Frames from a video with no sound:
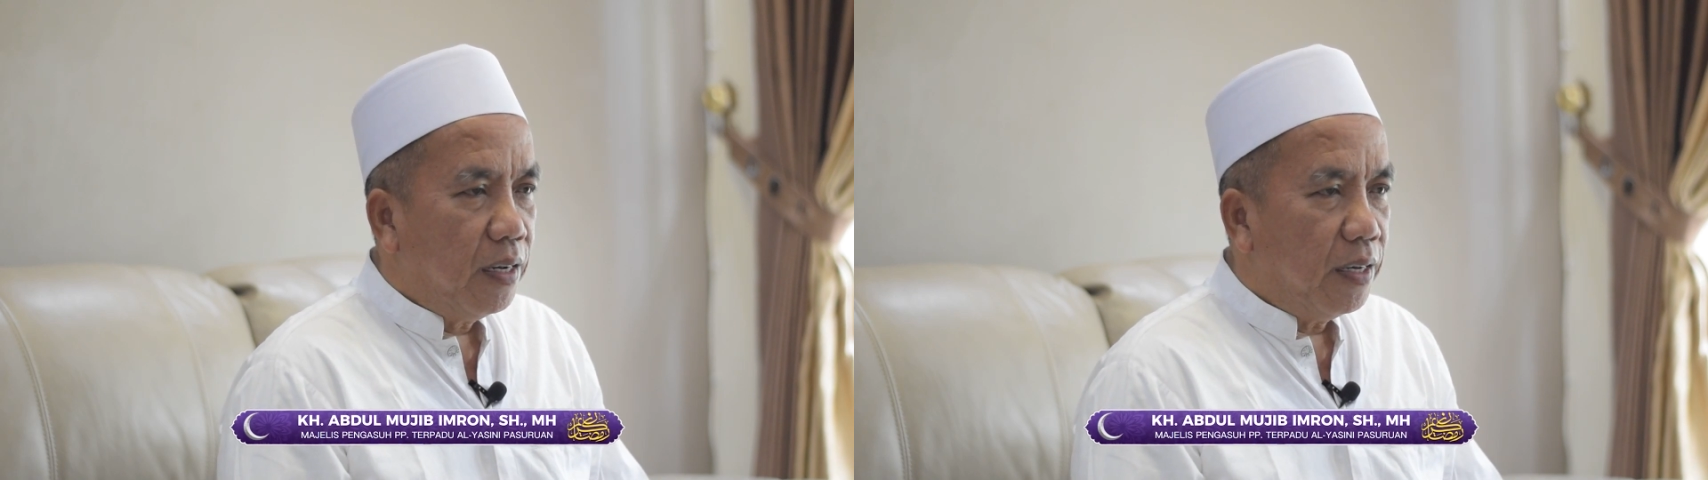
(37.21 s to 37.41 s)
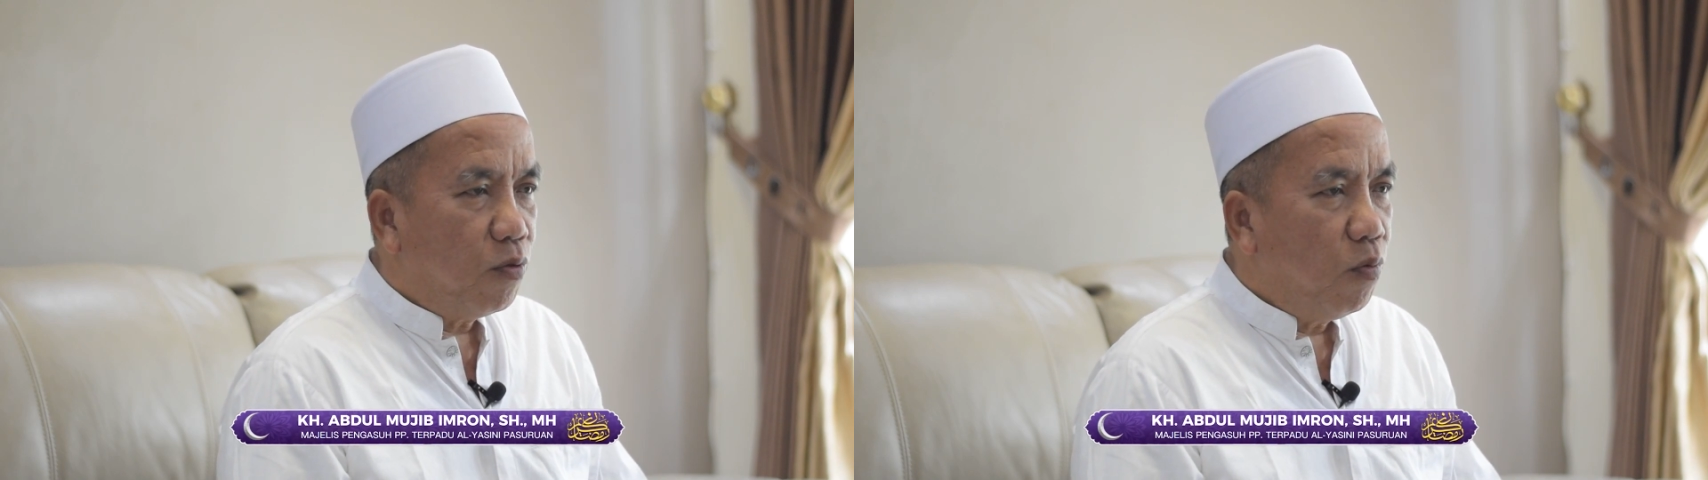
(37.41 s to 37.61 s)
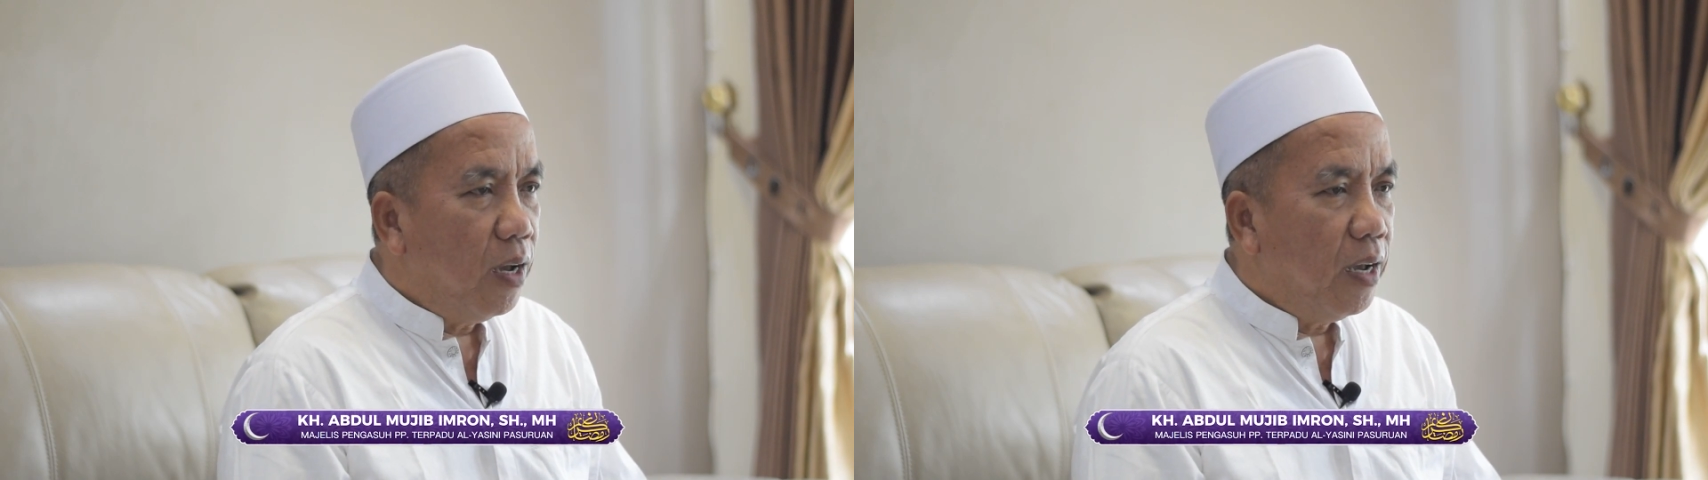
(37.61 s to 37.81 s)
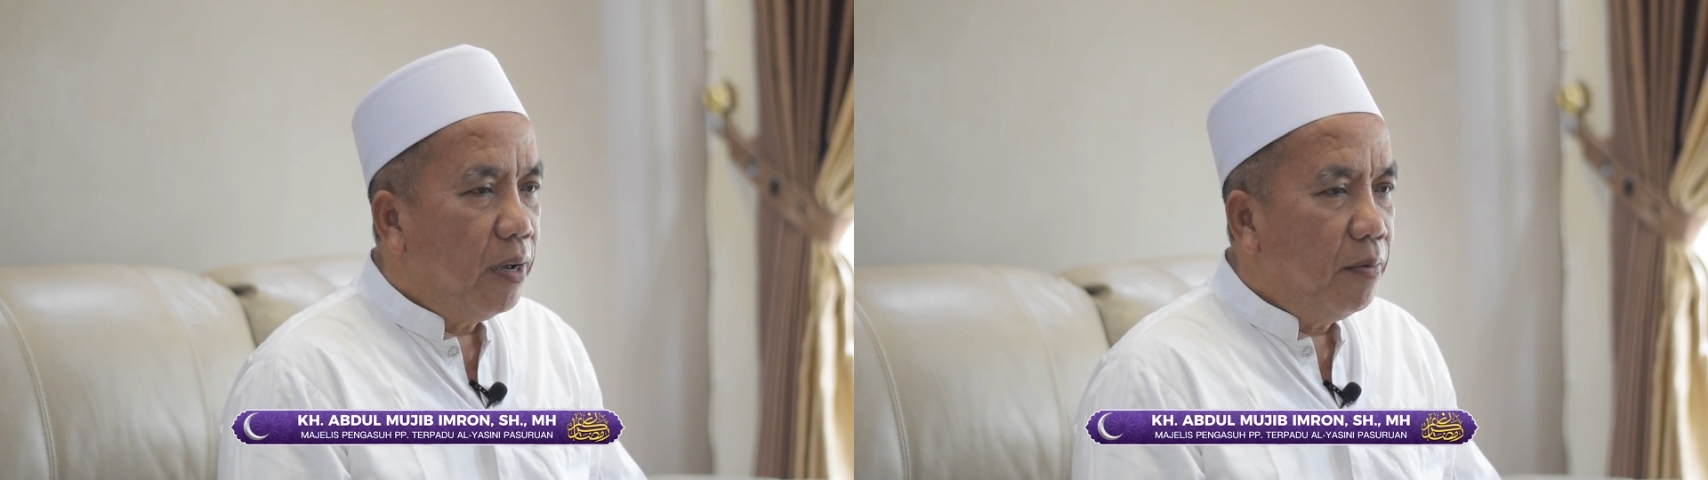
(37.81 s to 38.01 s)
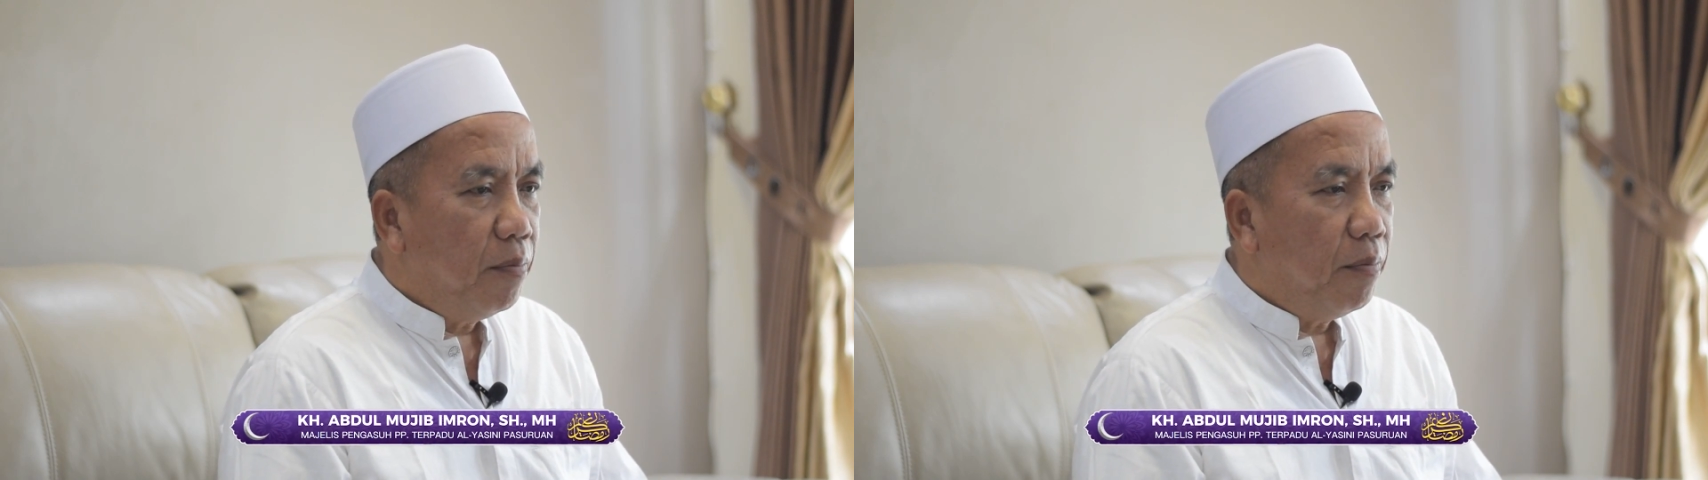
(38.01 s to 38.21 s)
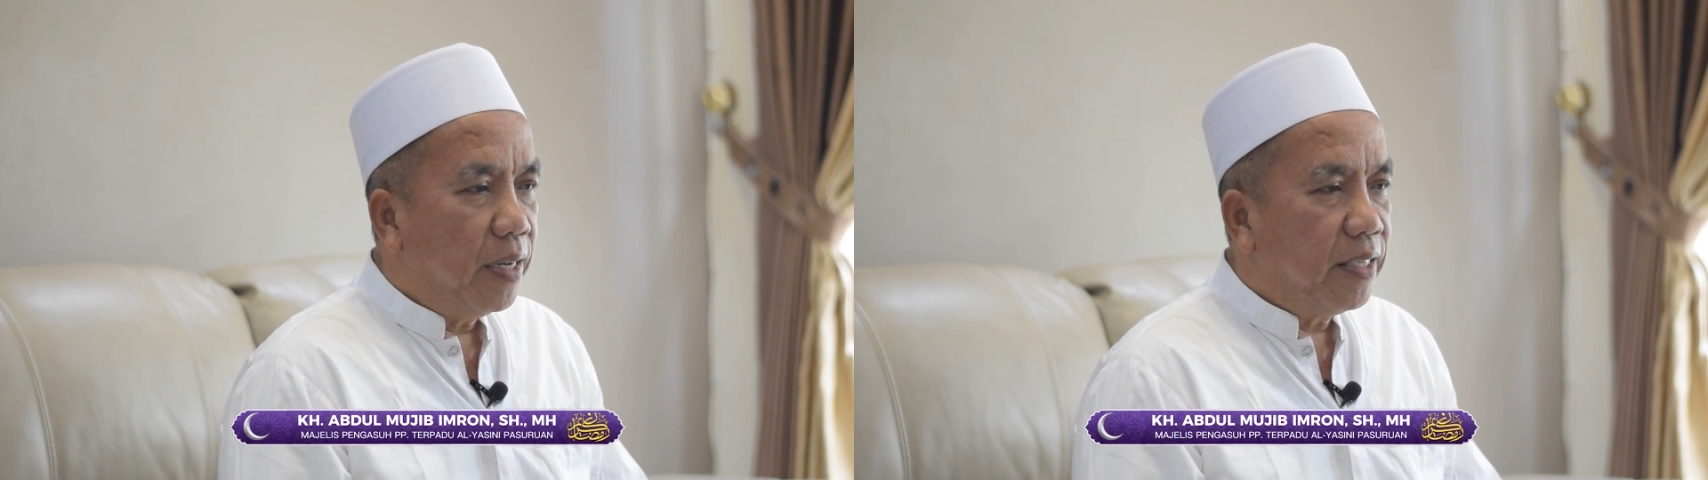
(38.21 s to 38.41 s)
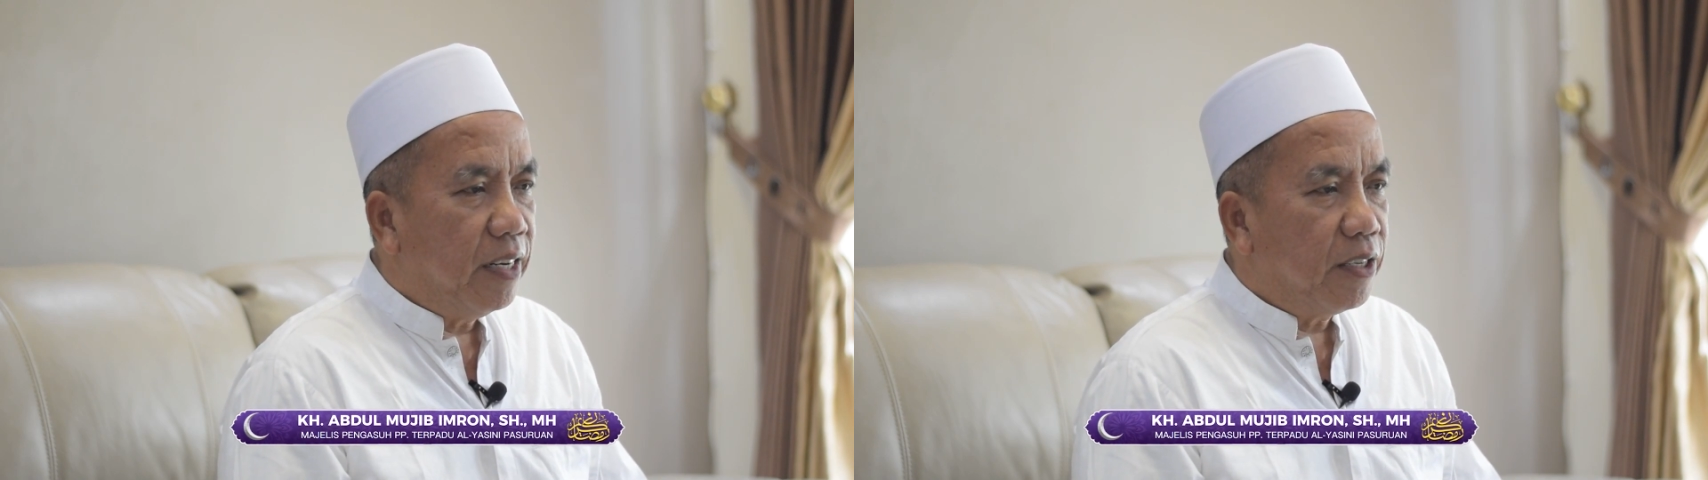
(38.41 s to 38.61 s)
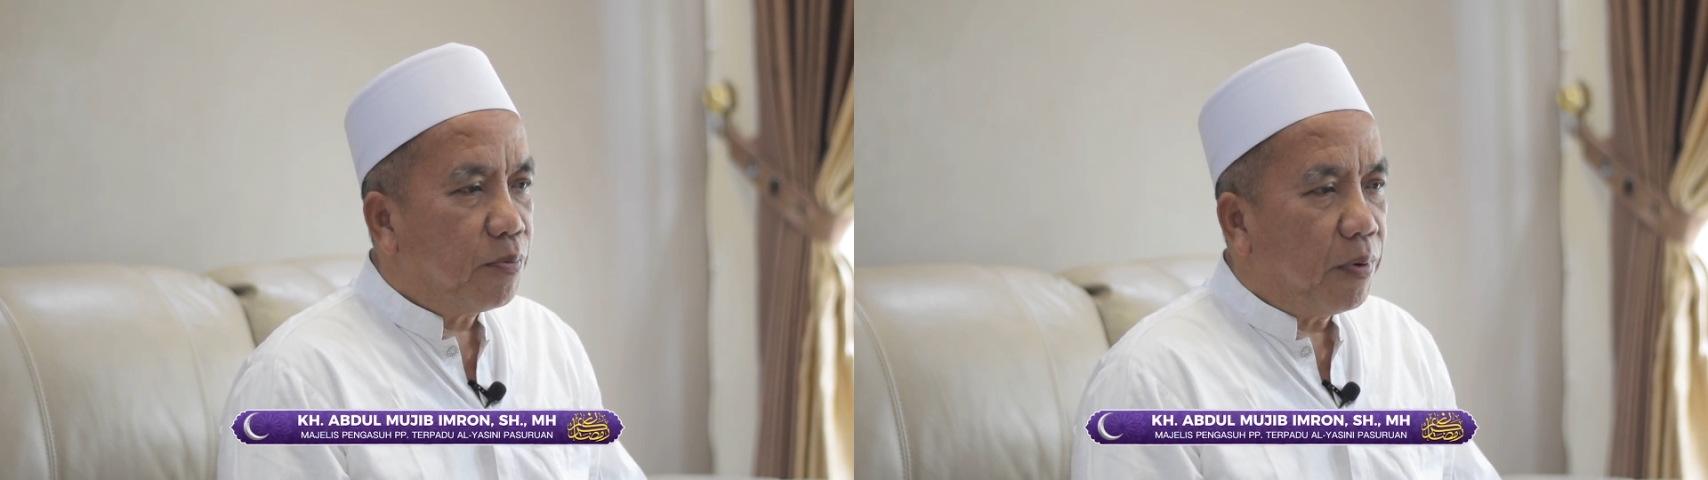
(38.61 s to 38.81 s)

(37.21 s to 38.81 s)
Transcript: Ketua Majelis